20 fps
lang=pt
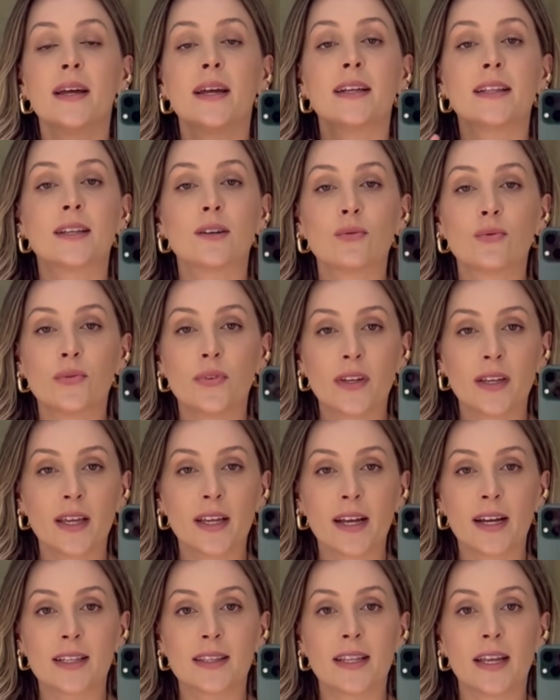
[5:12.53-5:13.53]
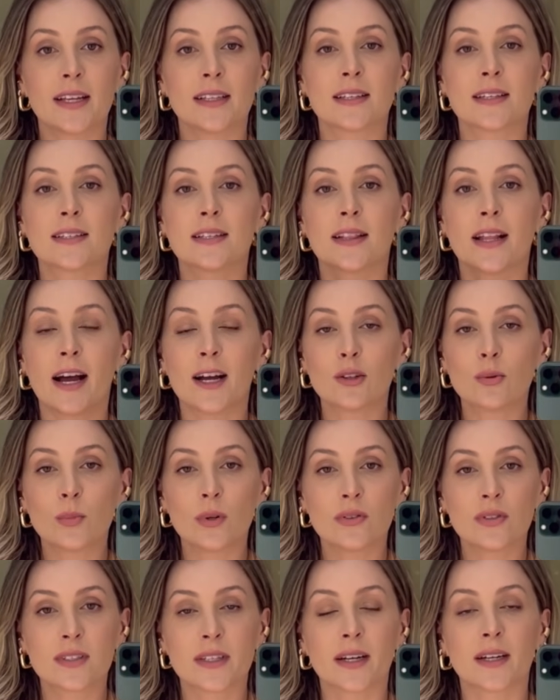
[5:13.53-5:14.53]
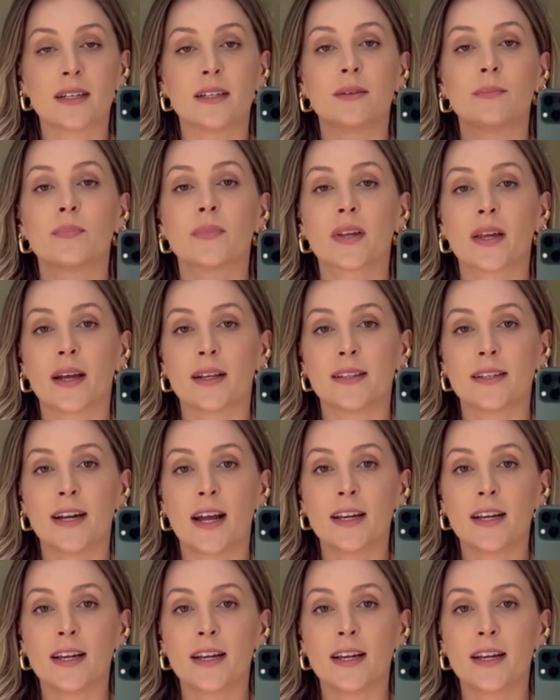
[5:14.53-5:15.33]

Então fiquem atentas lá no meu Instagram, que é